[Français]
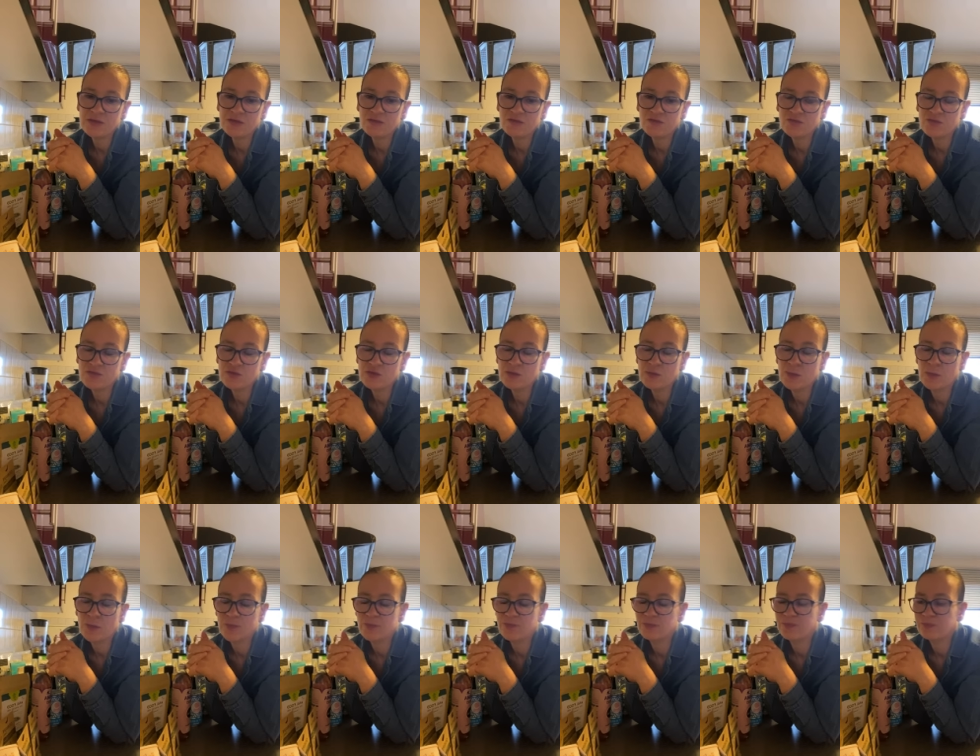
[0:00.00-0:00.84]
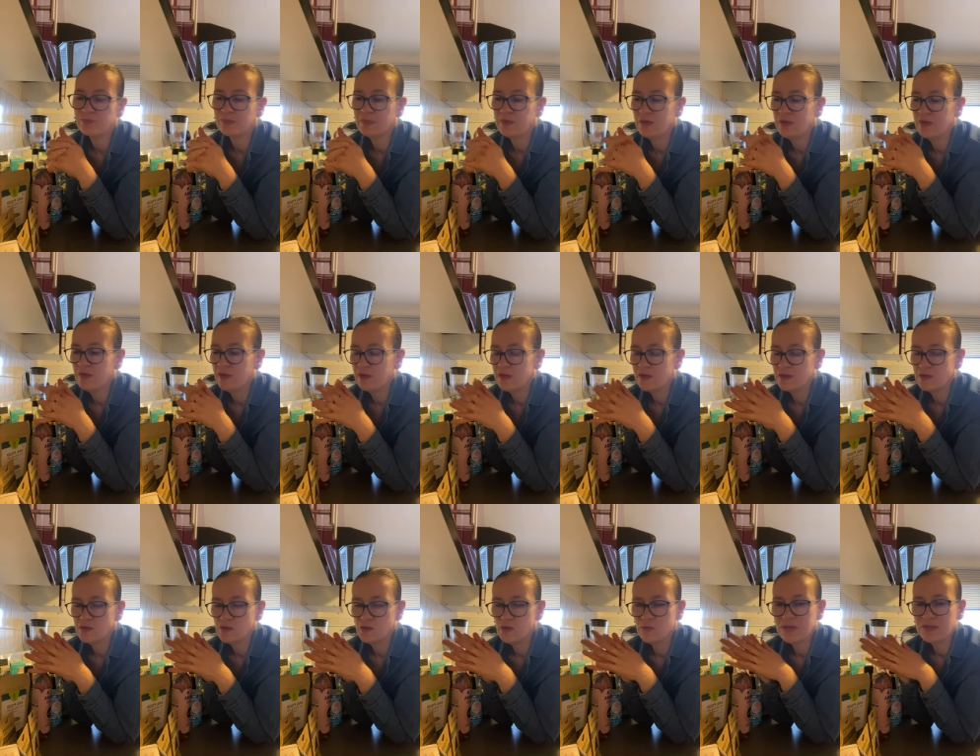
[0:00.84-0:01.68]
doucement.
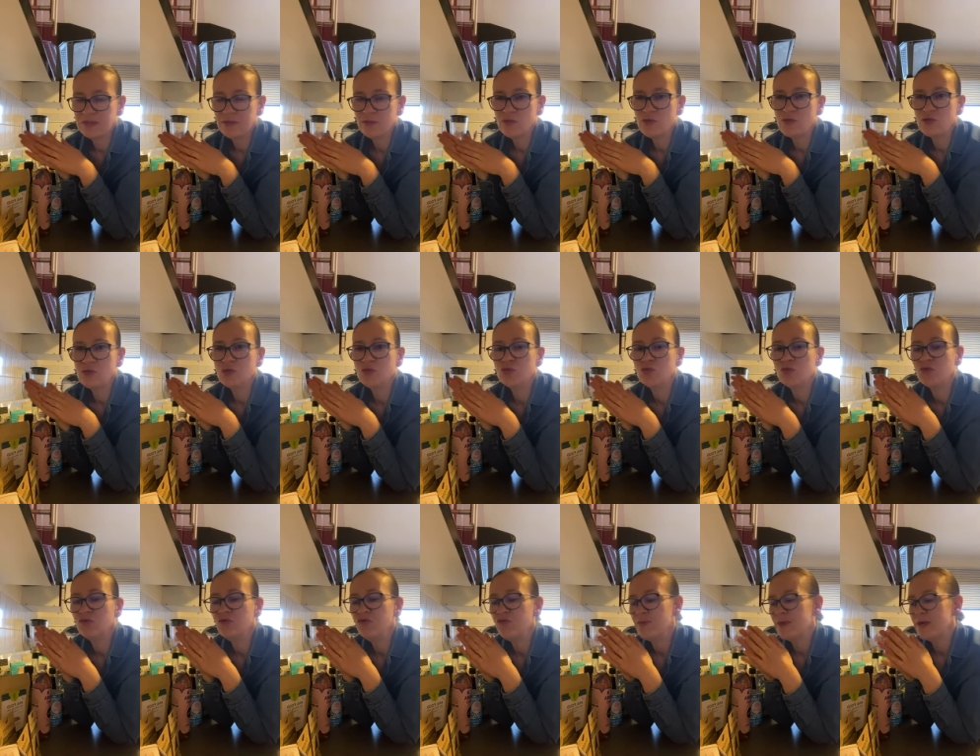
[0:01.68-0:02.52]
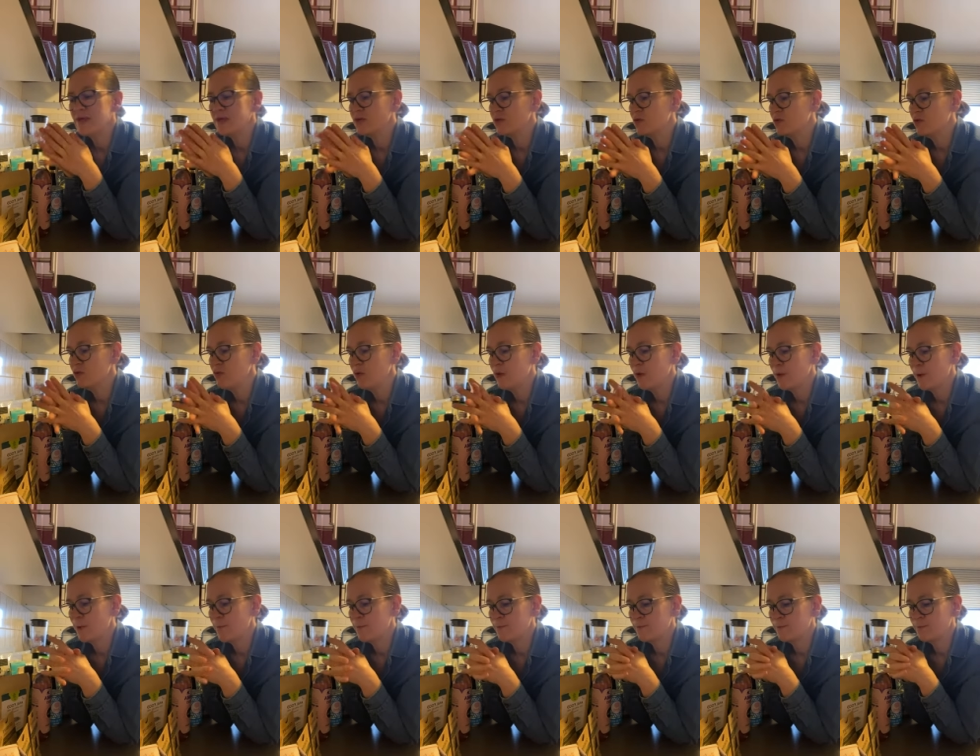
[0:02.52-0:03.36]
Ce matin, on se retrouve parce que
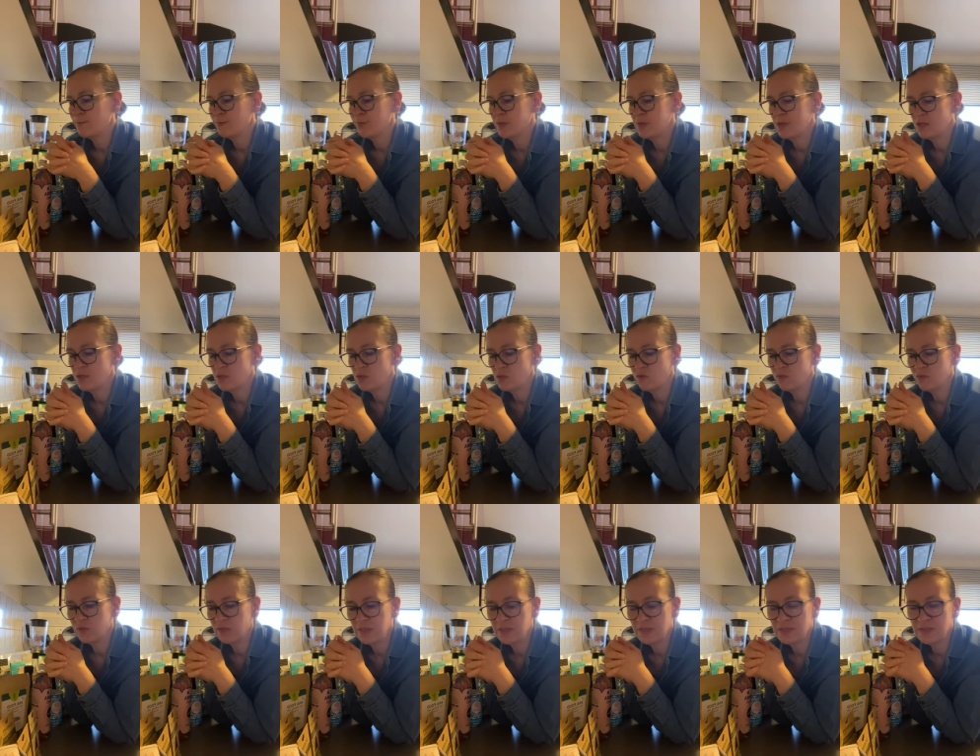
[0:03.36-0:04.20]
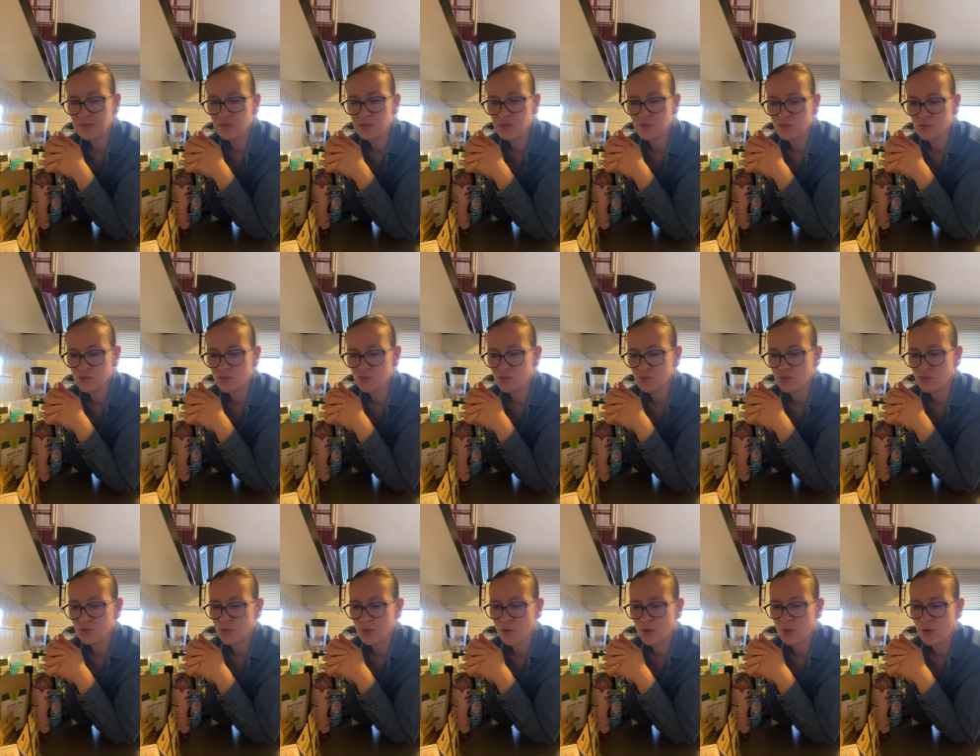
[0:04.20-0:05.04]
euh, j'ai souvent des questions
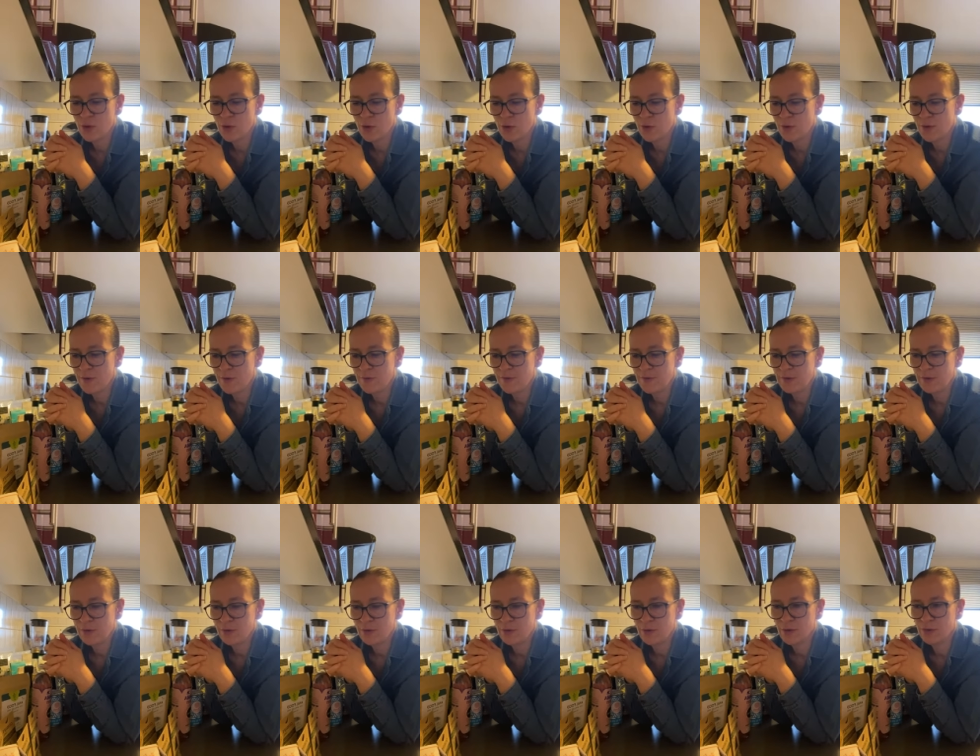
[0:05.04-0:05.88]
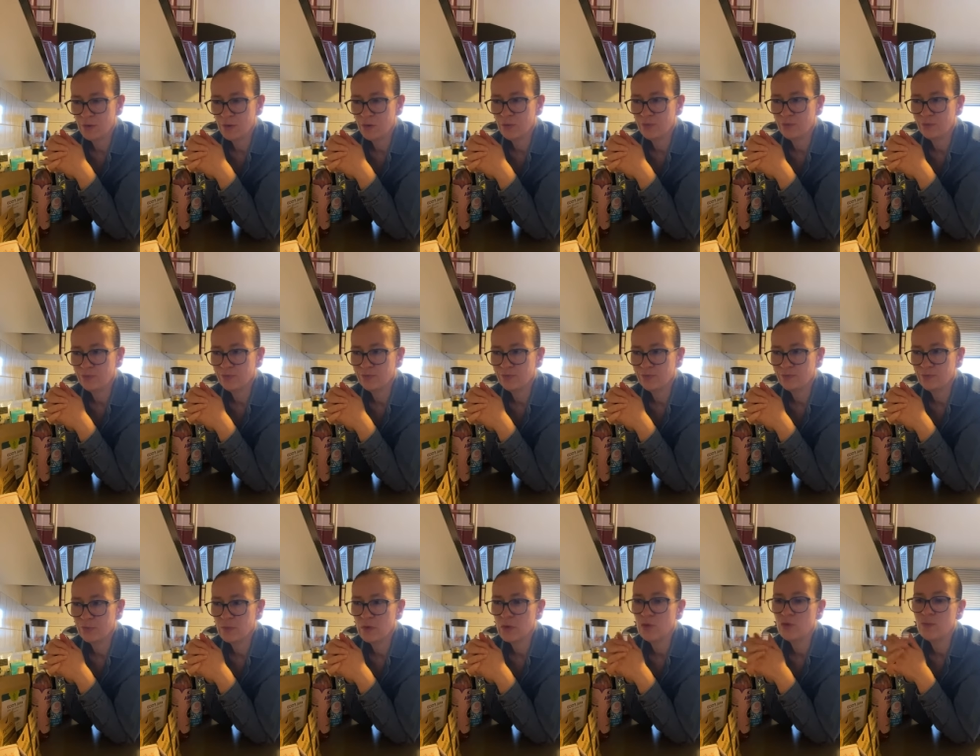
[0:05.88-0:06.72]
sur euh, euh,
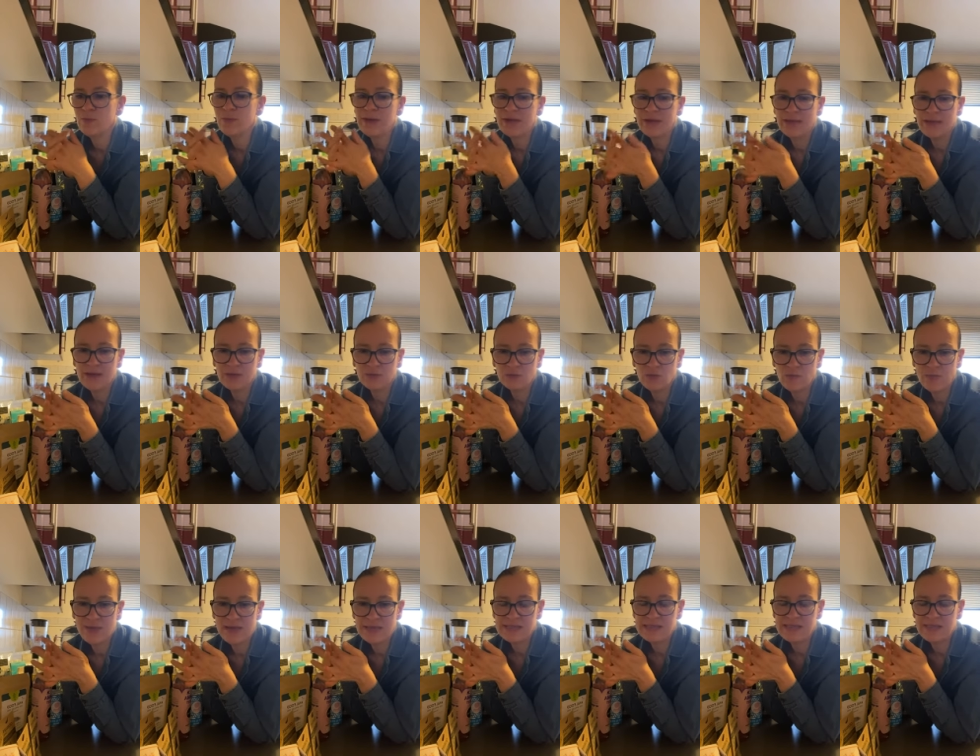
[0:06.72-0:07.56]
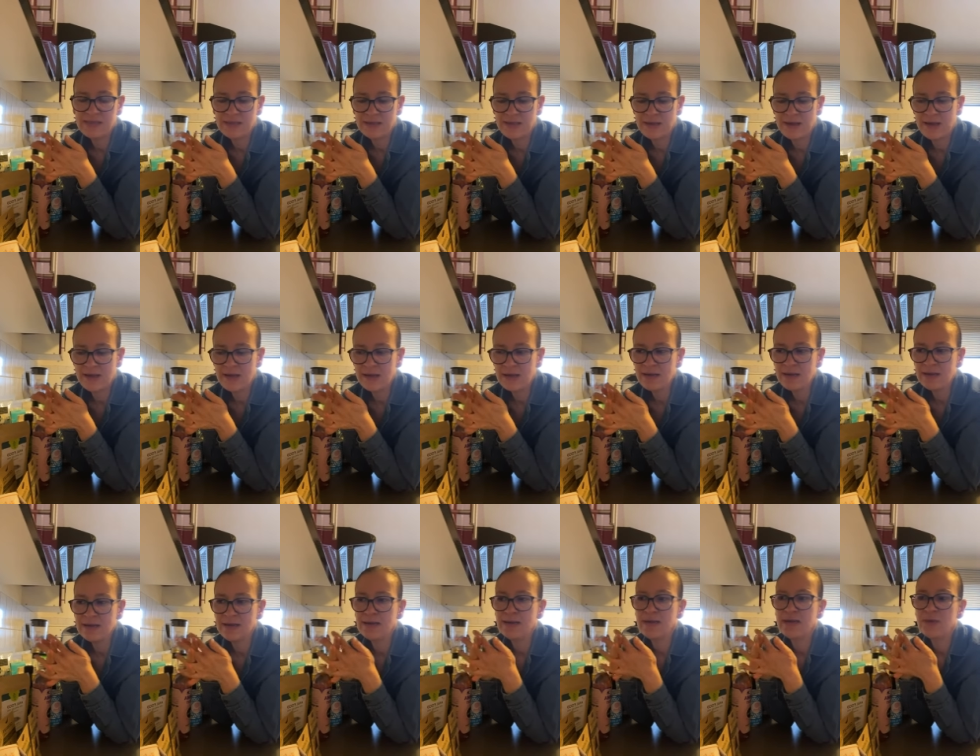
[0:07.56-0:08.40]
le placard de base idéal
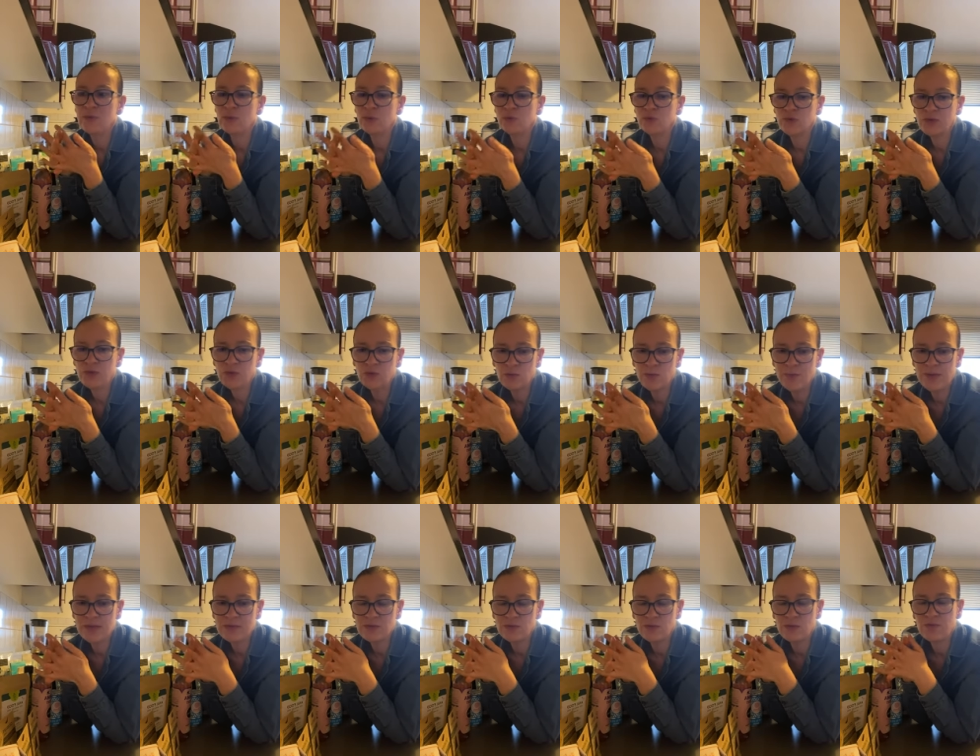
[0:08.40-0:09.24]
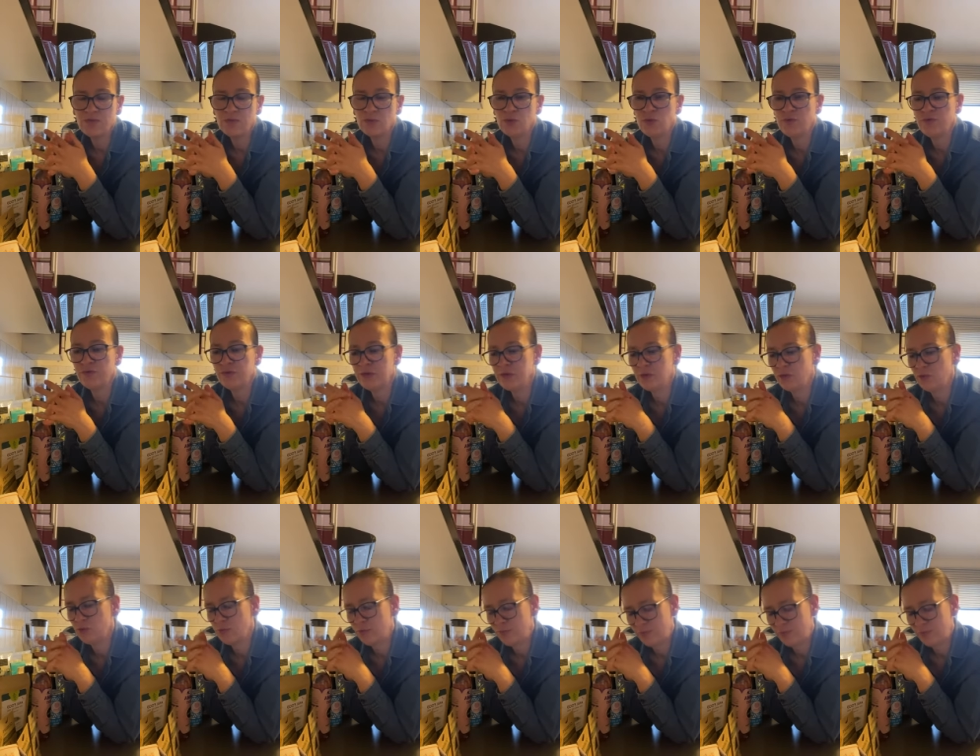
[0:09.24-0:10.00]
et les produits de base au niveau du frigo.